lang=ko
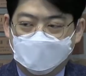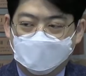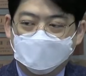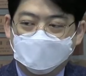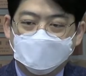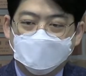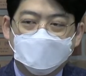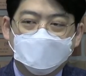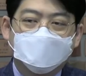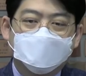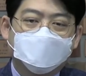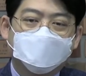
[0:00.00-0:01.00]
오늘 우리가 읽은
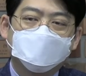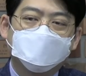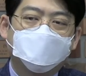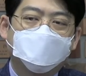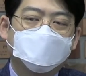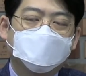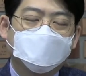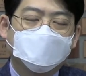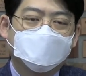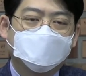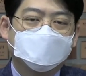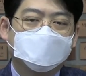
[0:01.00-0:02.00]
대로 솔로몬이
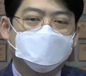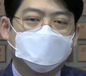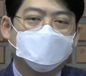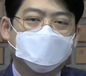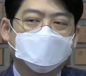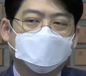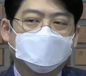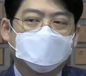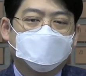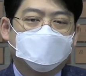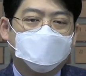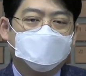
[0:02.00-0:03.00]
짓습니다.
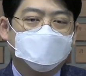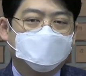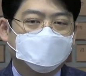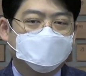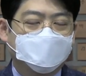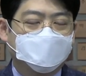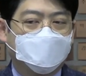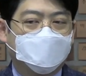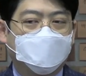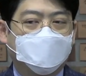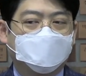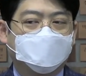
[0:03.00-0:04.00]
다윗도 스스로
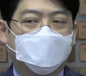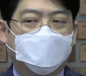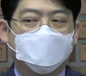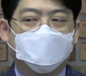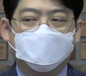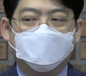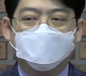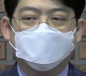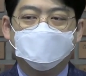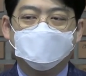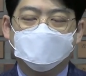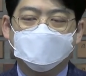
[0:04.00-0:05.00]
얘기하죠. 내가 성전을
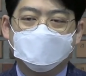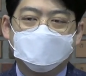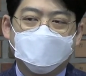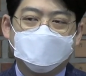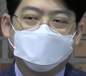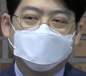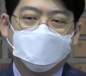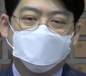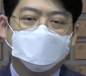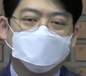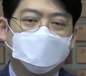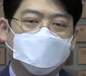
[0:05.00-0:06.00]
지을 마음이
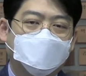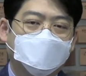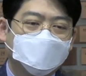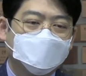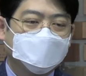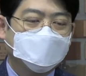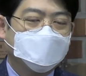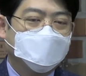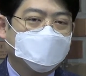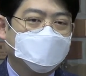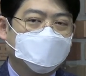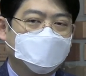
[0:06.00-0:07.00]
많았는데
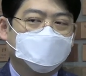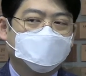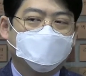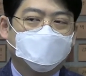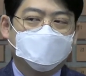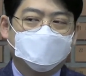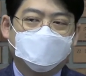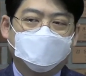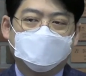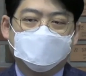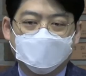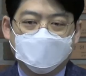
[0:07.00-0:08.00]
하나님께서 너는
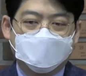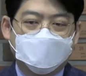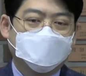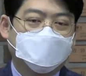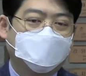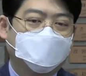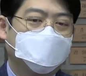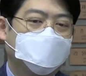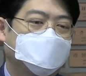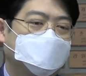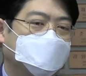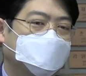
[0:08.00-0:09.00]
전쟁을 많이 했고 피를
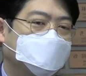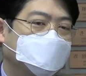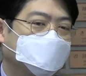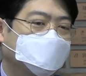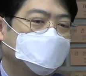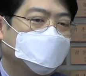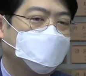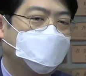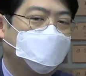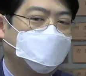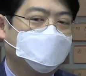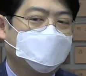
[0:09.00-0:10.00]
많이
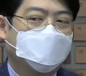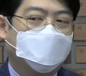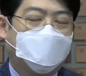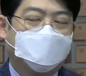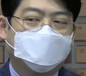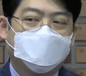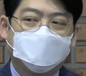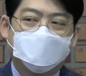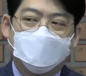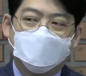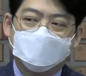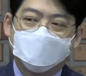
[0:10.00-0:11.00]
흘렸으니까 안 된다
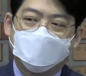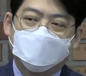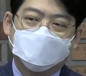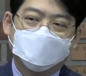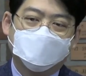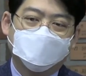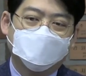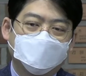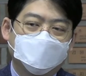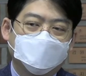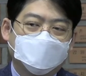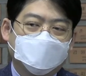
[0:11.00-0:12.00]
하셔가지고
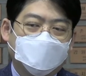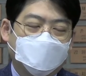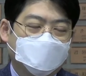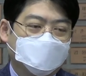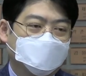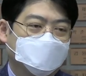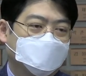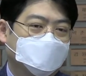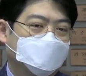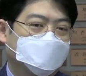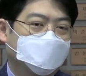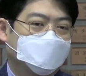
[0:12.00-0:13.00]
내
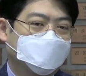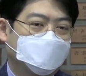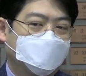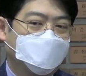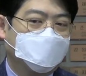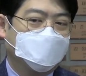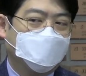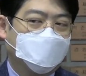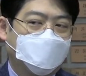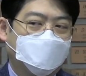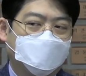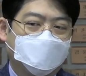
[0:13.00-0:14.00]
아들
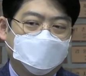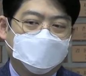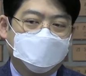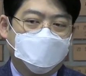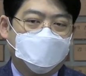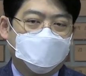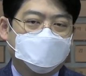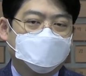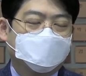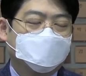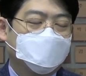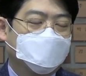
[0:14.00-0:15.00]
솔로몬에게 평안을
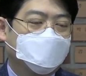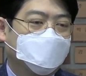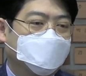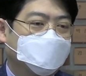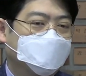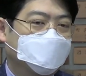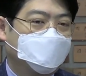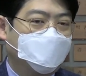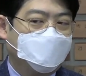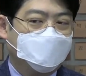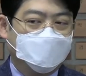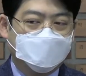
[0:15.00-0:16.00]
줄 테니까 그
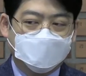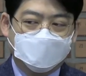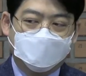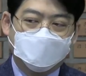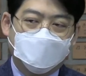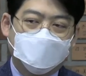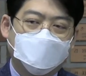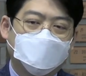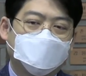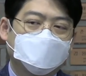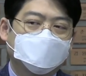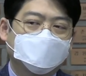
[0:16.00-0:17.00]
솔로몬이 짓도록 해라
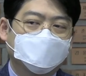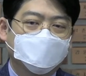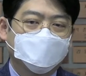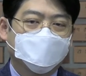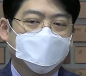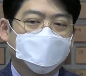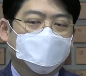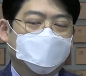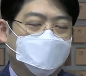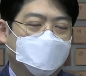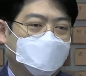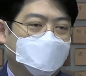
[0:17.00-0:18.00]
해가지고
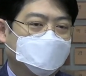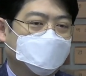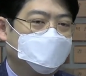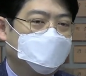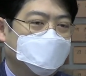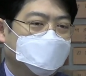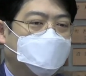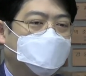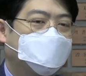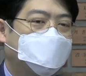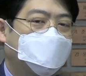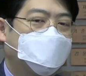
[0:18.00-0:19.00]
너에게 이제
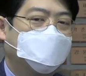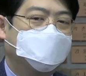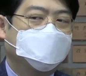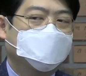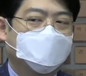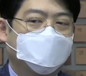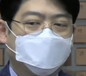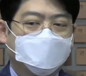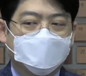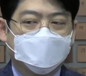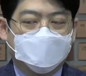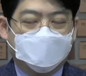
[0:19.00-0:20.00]
위임한다 하면서
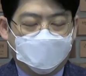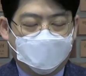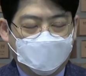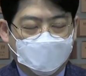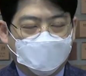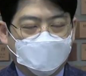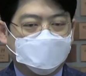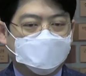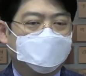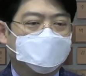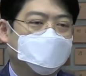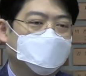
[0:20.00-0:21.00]
여러 가지
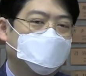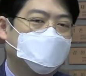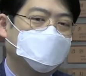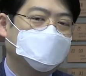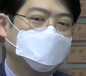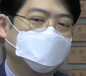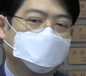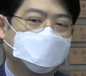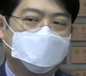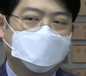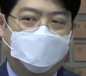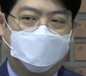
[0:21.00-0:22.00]
준비들을 하는 모습을
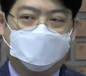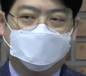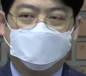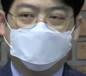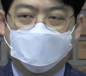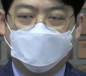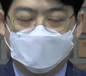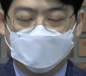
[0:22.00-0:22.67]
보여줍니다.